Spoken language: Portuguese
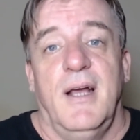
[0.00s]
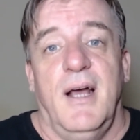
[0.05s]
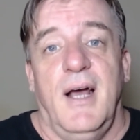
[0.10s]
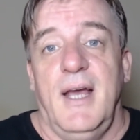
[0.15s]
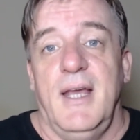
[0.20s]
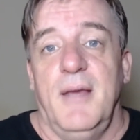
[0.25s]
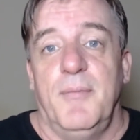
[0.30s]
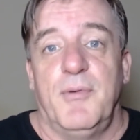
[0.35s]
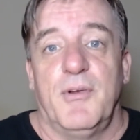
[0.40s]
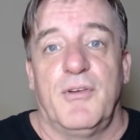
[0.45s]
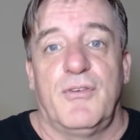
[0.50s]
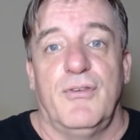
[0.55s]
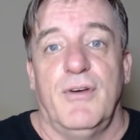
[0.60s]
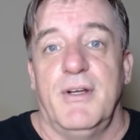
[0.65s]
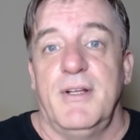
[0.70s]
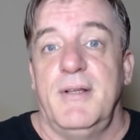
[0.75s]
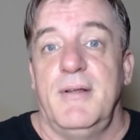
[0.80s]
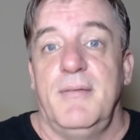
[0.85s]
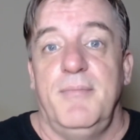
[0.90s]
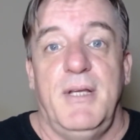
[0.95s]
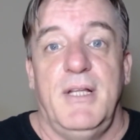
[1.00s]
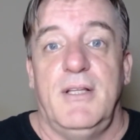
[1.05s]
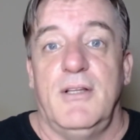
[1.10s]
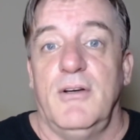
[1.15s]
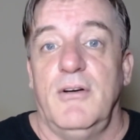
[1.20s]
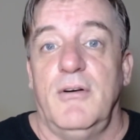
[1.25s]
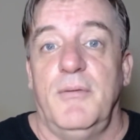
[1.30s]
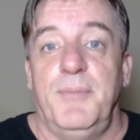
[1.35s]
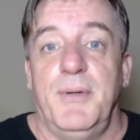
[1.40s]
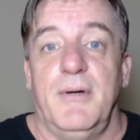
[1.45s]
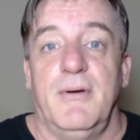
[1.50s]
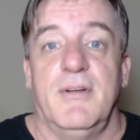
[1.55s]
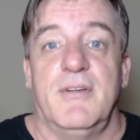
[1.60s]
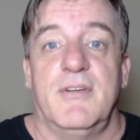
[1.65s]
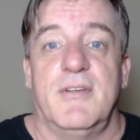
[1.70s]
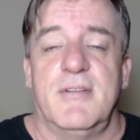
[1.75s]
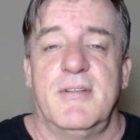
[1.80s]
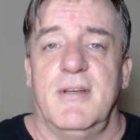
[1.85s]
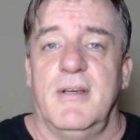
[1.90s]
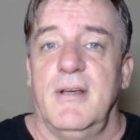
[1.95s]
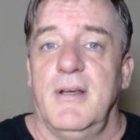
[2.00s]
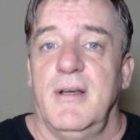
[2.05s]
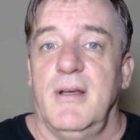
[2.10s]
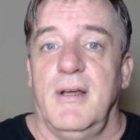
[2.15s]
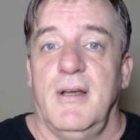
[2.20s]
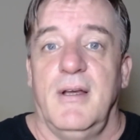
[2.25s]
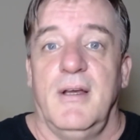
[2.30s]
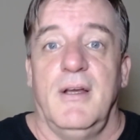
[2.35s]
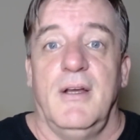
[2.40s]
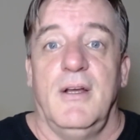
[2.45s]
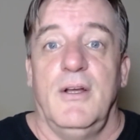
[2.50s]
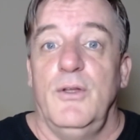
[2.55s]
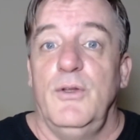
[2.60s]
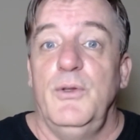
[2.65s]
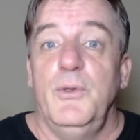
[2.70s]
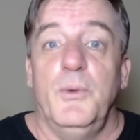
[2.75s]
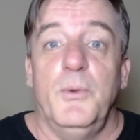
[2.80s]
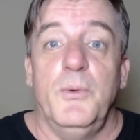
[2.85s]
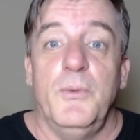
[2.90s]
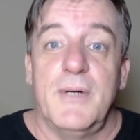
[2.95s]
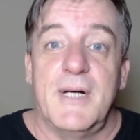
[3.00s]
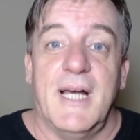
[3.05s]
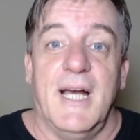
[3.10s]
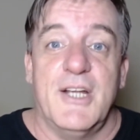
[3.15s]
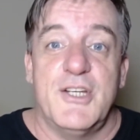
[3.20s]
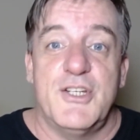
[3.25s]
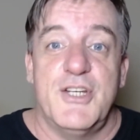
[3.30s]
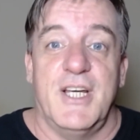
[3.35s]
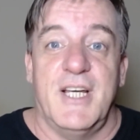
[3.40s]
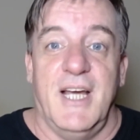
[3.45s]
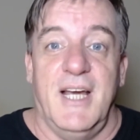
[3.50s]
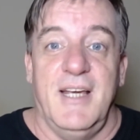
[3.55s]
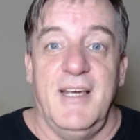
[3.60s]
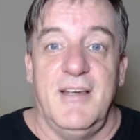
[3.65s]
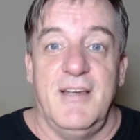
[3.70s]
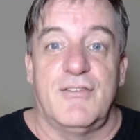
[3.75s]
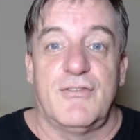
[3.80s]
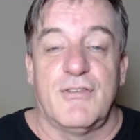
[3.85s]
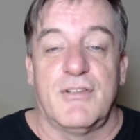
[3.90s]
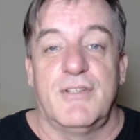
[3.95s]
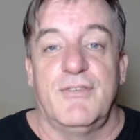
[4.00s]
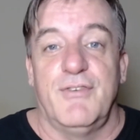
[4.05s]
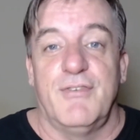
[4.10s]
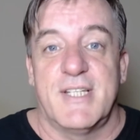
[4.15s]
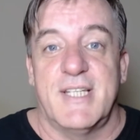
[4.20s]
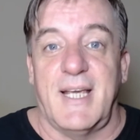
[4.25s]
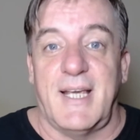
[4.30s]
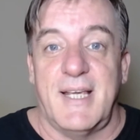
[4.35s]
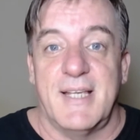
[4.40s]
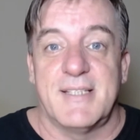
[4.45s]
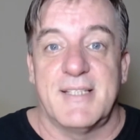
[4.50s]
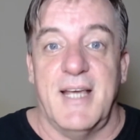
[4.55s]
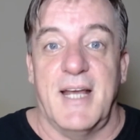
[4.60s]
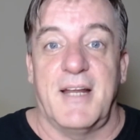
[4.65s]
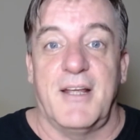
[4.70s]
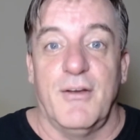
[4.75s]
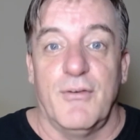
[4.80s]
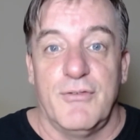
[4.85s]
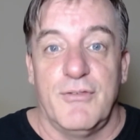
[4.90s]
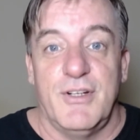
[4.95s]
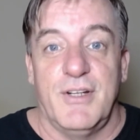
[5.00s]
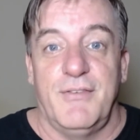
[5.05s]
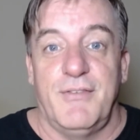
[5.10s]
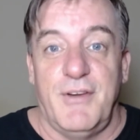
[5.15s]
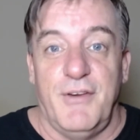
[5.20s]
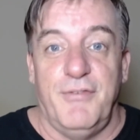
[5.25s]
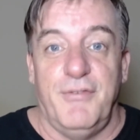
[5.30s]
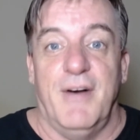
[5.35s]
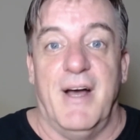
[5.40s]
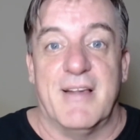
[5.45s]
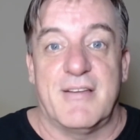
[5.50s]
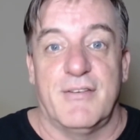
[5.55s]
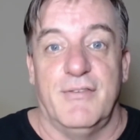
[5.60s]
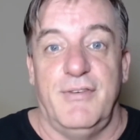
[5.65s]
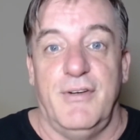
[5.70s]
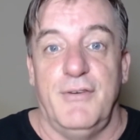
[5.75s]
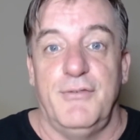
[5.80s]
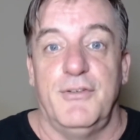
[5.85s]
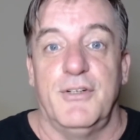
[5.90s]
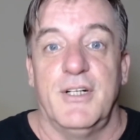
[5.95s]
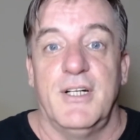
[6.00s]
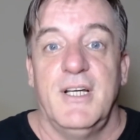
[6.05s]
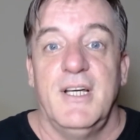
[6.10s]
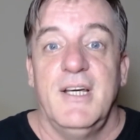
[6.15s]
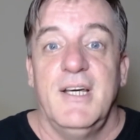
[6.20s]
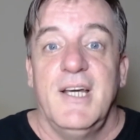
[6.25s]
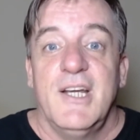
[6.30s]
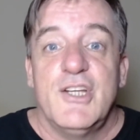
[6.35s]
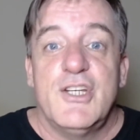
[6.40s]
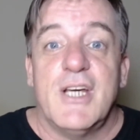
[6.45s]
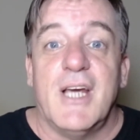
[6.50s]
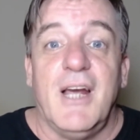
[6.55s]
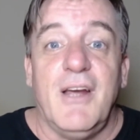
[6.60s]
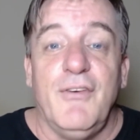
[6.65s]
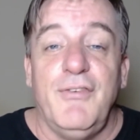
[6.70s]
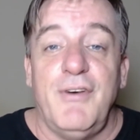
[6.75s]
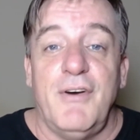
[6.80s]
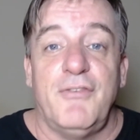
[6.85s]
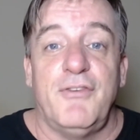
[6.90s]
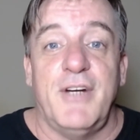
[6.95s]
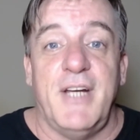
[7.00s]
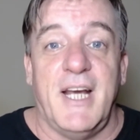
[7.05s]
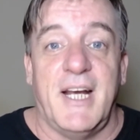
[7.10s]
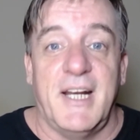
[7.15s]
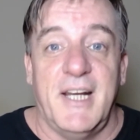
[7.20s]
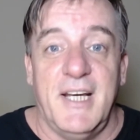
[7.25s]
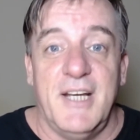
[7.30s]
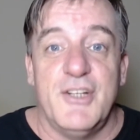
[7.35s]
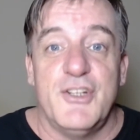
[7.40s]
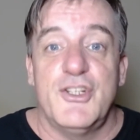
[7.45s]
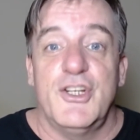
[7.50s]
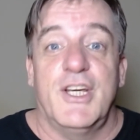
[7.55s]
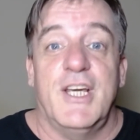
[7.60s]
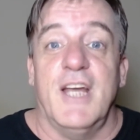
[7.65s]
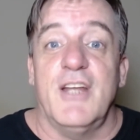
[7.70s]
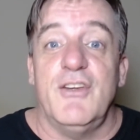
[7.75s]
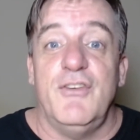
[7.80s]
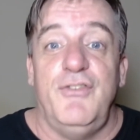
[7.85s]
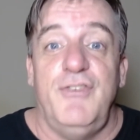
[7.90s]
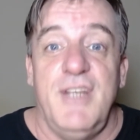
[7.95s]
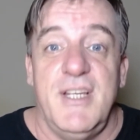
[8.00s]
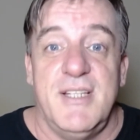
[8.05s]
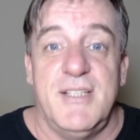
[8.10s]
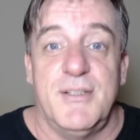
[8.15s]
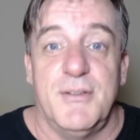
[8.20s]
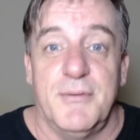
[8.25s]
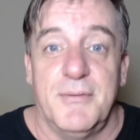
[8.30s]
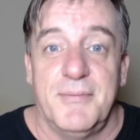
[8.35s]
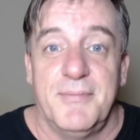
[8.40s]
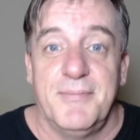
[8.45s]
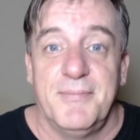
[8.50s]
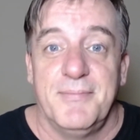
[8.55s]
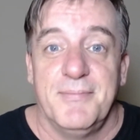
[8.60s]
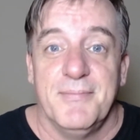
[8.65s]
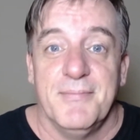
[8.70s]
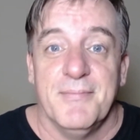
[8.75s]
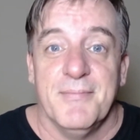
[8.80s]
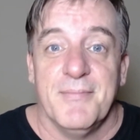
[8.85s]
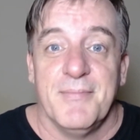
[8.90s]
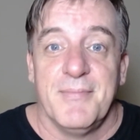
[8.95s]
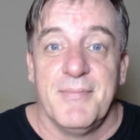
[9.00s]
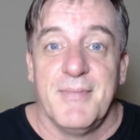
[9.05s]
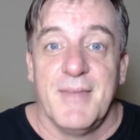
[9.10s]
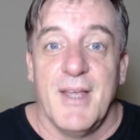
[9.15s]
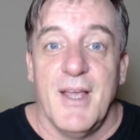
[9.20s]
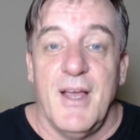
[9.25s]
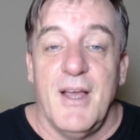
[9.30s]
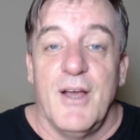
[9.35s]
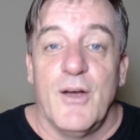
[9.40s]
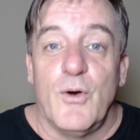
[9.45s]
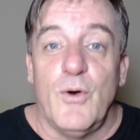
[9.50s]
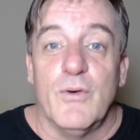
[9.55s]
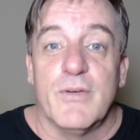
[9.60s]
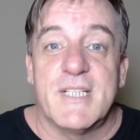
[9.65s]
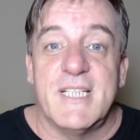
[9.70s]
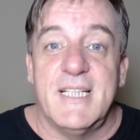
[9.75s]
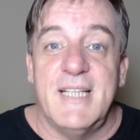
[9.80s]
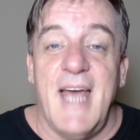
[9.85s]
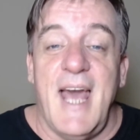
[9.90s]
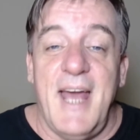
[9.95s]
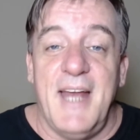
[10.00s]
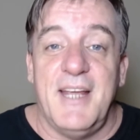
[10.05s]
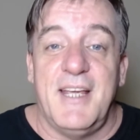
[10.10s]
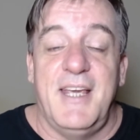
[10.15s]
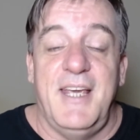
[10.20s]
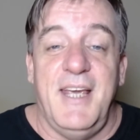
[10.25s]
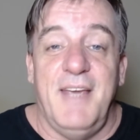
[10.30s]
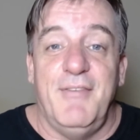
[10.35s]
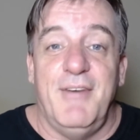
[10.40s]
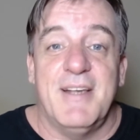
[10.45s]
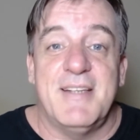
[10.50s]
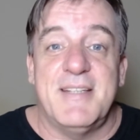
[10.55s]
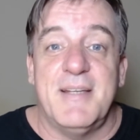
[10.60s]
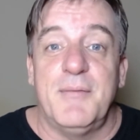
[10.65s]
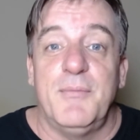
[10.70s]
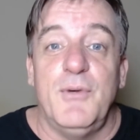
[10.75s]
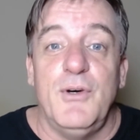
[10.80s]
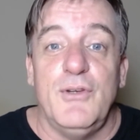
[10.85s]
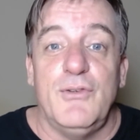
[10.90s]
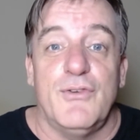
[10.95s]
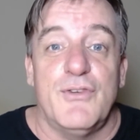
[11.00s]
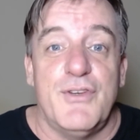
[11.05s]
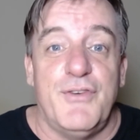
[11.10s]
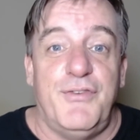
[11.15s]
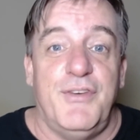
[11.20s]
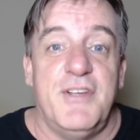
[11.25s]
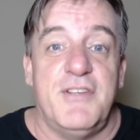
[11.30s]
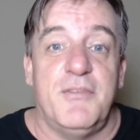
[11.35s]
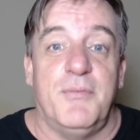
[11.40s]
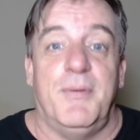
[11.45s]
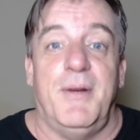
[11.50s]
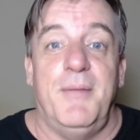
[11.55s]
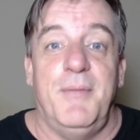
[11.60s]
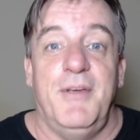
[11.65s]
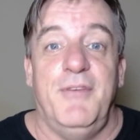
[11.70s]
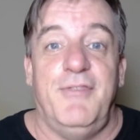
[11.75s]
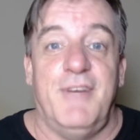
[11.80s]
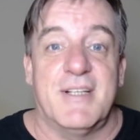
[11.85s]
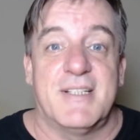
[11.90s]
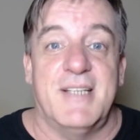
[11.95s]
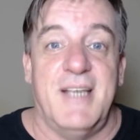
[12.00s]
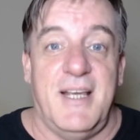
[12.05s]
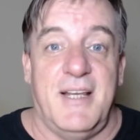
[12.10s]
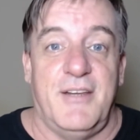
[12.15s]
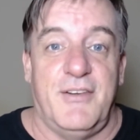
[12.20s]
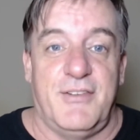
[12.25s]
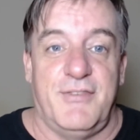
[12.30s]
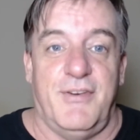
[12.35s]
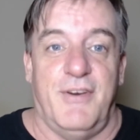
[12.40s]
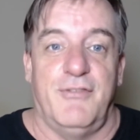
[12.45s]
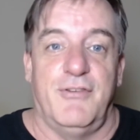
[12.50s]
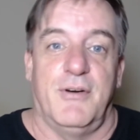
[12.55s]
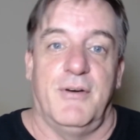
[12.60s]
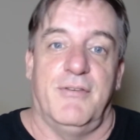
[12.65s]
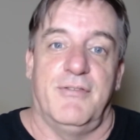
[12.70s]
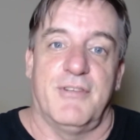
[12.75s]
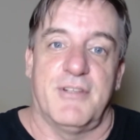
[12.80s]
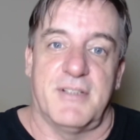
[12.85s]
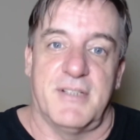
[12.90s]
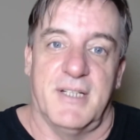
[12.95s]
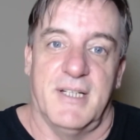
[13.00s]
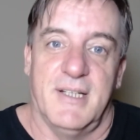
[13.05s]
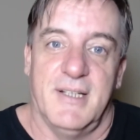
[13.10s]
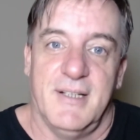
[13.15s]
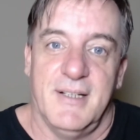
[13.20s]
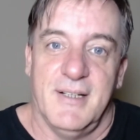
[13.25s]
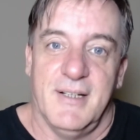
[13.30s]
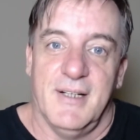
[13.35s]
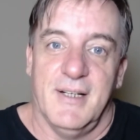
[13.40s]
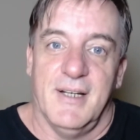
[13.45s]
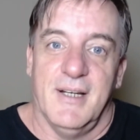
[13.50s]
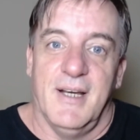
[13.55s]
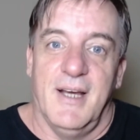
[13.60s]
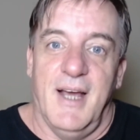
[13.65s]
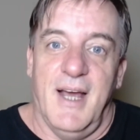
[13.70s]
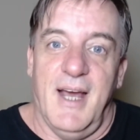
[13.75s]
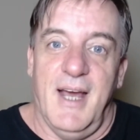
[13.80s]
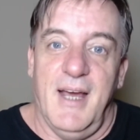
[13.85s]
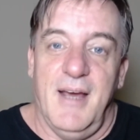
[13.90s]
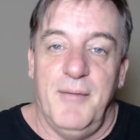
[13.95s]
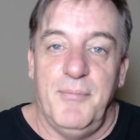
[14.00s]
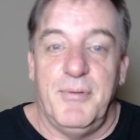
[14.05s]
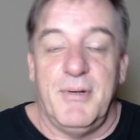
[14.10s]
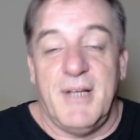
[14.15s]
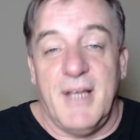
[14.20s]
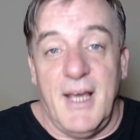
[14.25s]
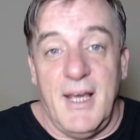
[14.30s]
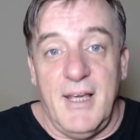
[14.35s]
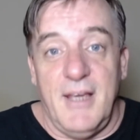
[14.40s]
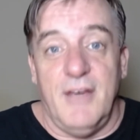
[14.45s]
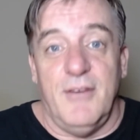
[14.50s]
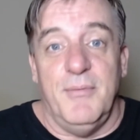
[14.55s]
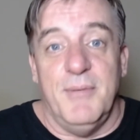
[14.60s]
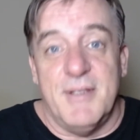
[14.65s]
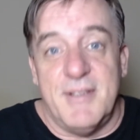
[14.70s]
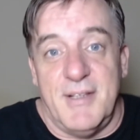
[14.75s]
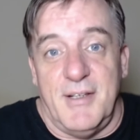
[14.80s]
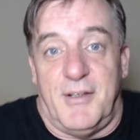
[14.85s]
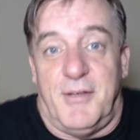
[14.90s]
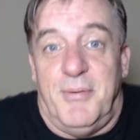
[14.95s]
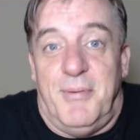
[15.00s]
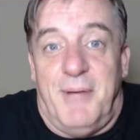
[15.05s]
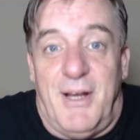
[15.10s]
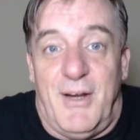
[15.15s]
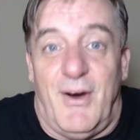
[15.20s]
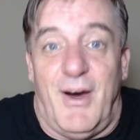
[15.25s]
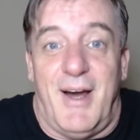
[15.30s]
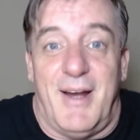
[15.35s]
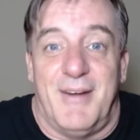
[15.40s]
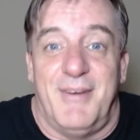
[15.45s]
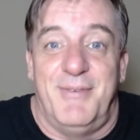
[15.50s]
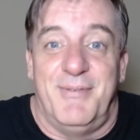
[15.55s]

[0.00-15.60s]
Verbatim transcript: Aí a pessoa me interrompeu e disse: Nunca diga isso se você quiser que eu te, te faça o um favor. Diga que o favor é grande, que é difícil. Considere que vai ser muito difícil para mim fazer esse favor a você. É, porque aí eu me sinto melhor.